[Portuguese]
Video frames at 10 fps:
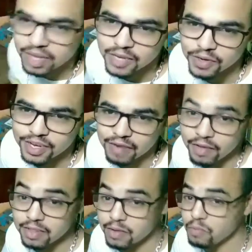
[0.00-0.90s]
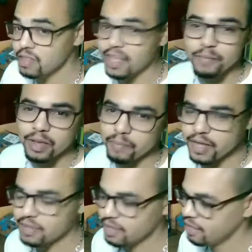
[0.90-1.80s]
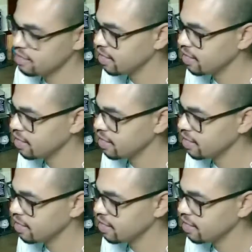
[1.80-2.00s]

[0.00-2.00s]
meu cantinho de gravação, tem a minha mesa aqui,